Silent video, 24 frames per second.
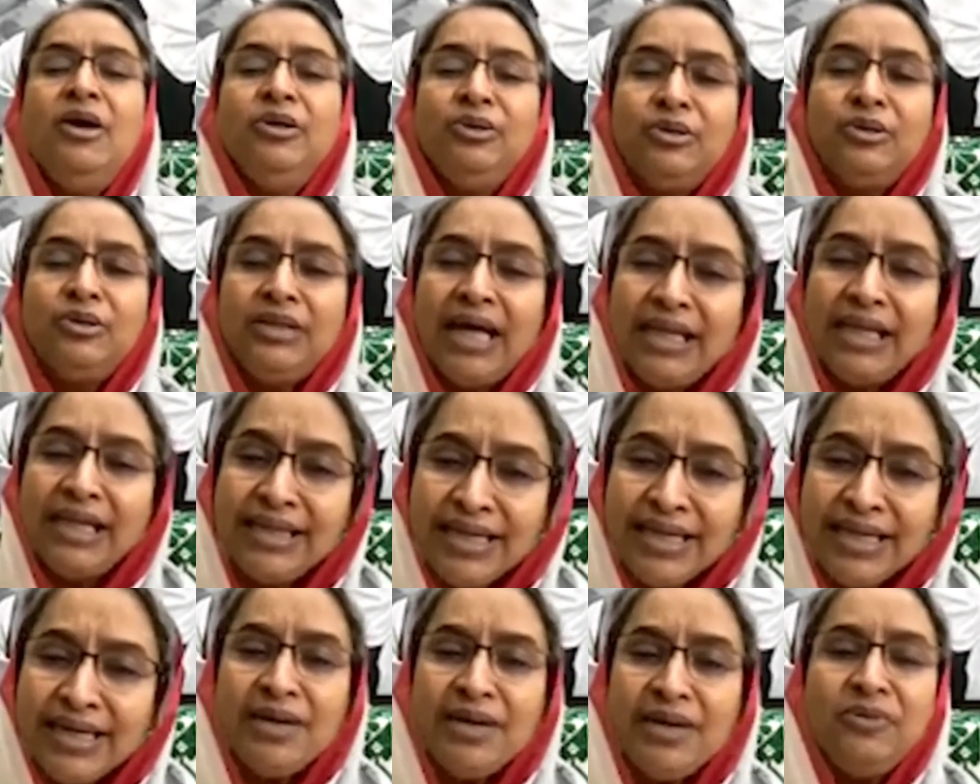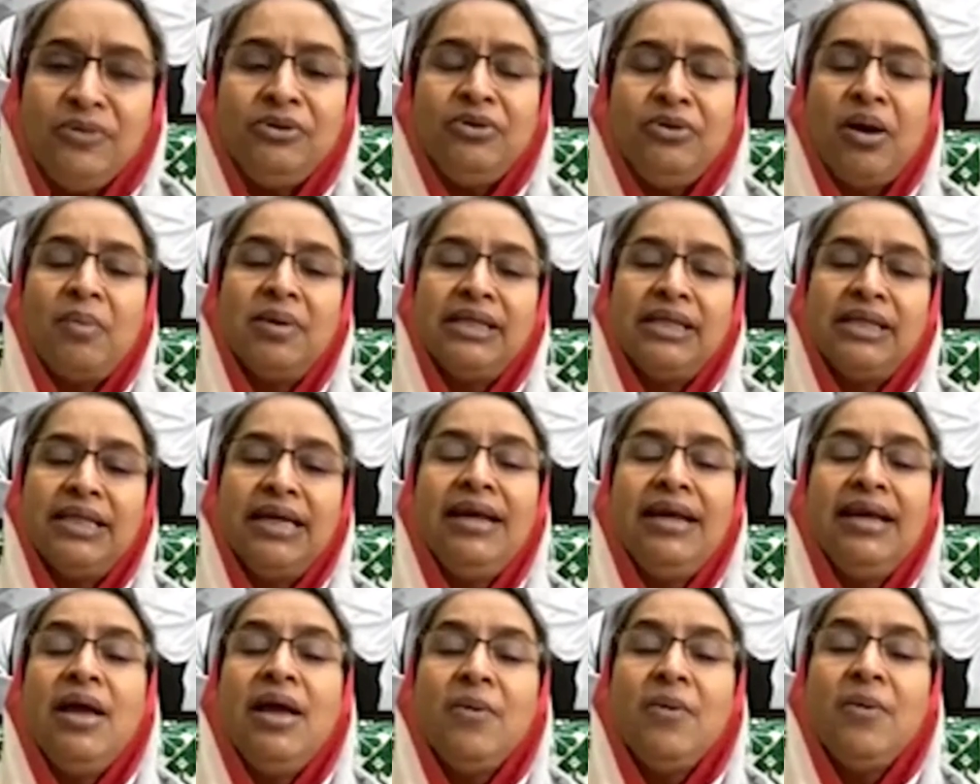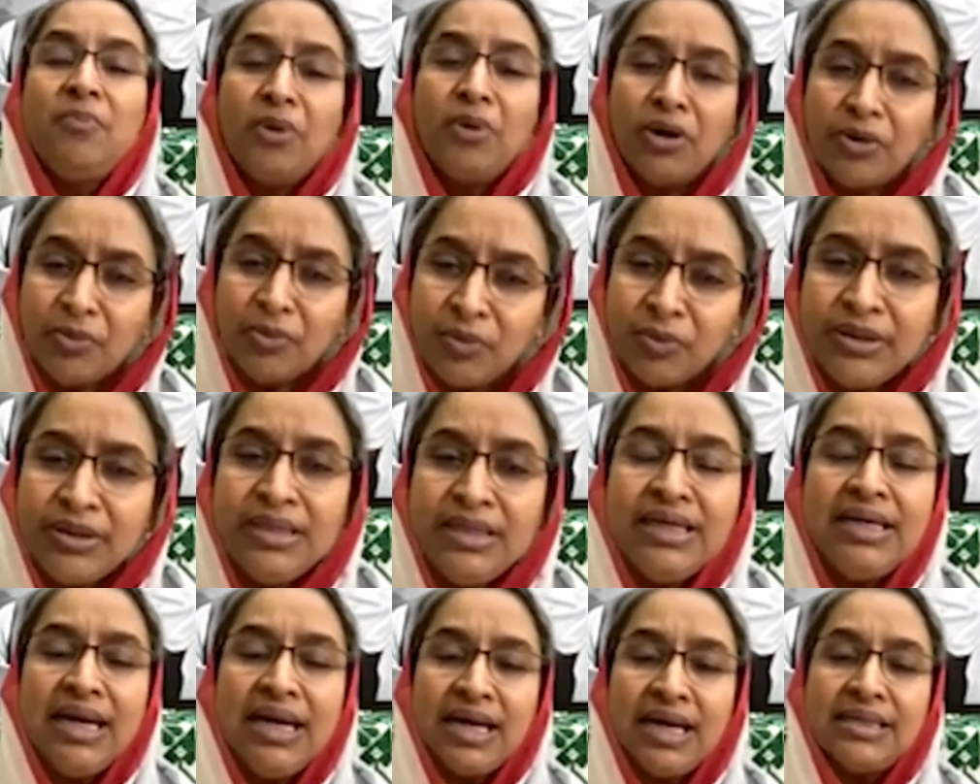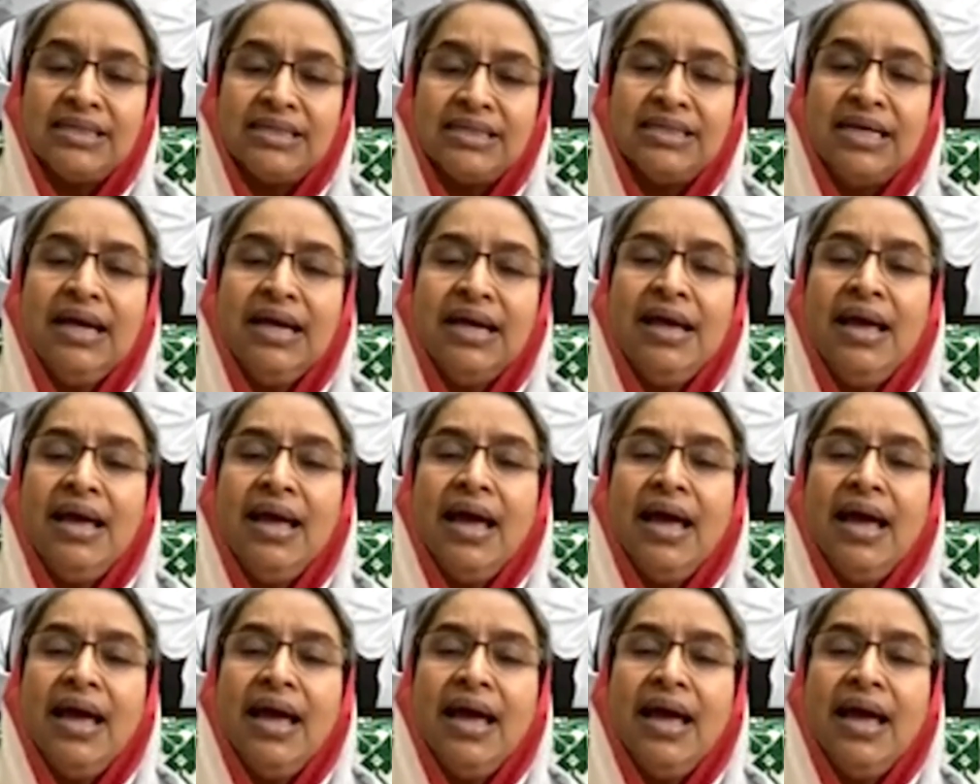তো তাদেরকেও তো আমাদের পরবর্তী ক্লাসে